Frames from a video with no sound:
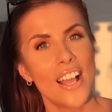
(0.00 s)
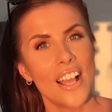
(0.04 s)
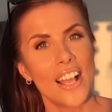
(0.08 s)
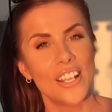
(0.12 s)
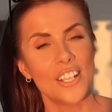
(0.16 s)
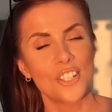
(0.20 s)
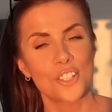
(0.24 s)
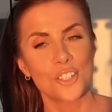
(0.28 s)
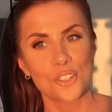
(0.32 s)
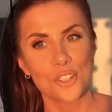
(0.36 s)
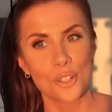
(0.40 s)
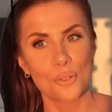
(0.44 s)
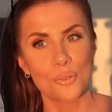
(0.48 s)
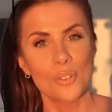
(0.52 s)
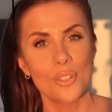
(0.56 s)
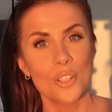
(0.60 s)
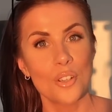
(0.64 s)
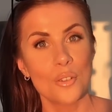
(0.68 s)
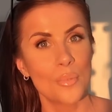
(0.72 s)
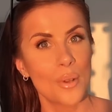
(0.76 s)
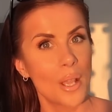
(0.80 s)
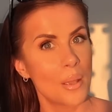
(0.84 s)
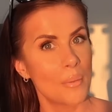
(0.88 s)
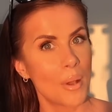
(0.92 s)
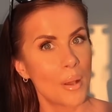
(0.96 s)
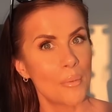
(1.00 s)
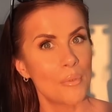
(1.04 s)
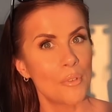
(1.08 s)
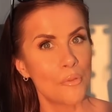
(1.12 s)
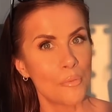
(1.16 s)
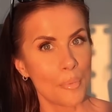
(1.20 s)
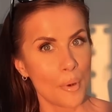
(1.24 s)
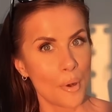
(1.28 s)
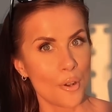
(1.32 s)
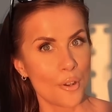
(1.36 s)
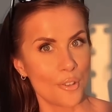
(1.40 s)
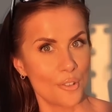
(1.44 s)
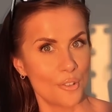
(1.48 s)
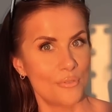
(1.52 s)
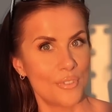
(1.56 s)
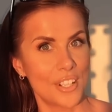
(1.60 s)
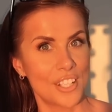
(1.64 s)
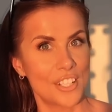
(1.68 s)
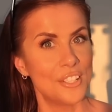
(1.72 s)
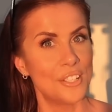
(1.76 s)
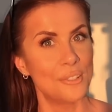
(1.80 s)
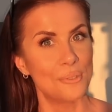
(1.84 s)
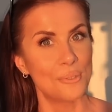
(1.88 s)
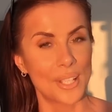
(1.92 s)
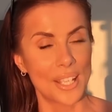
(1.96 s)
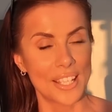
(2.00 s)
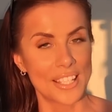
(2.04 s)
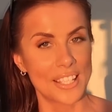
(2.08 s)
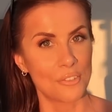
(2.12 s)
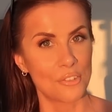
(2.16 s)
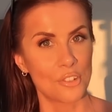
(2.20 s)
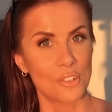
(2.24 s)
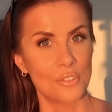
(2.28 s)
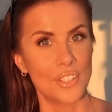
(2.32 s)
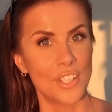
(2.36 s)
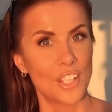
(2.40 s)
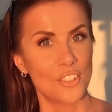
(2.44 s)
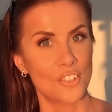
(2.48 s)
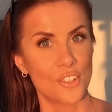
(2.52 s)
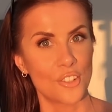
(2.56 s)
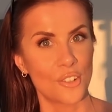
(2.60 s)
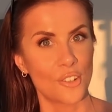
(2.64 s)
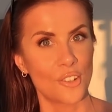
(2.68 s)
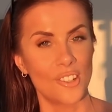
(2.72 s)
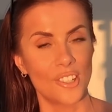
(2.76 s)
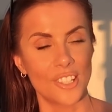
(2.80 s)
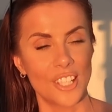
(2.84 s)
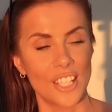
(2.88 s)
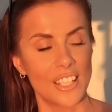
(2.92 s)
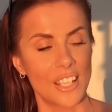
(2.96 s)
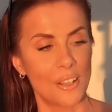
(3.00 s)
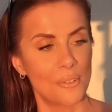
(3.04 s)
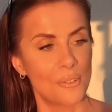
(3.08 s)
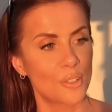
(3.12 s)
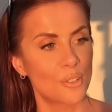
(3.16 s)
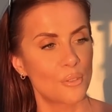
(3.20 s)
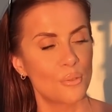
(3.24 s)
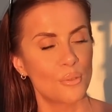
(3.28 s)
E, szczególnie u mojej mamy w pokoju właśnie tutaj zawsze widać to golden hour.